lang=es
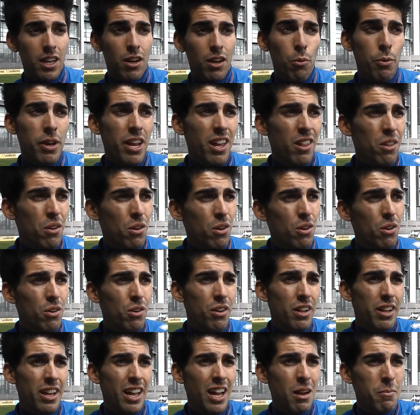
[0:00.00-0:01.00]
Oviedo,
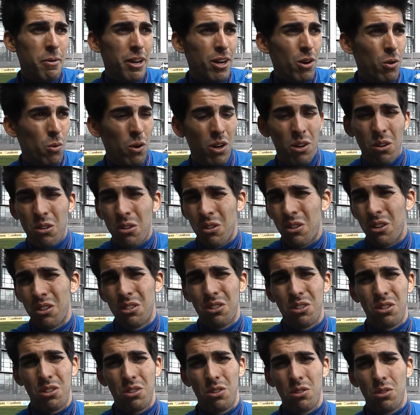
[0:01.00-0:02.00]
el día del Manuel Banco con
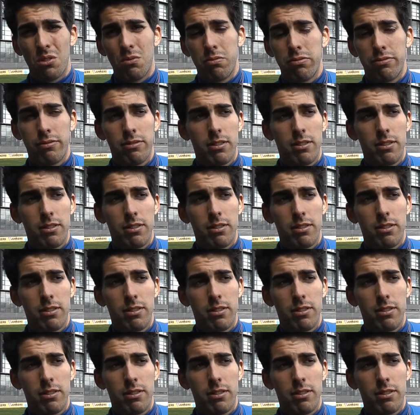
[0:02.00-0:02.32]
8,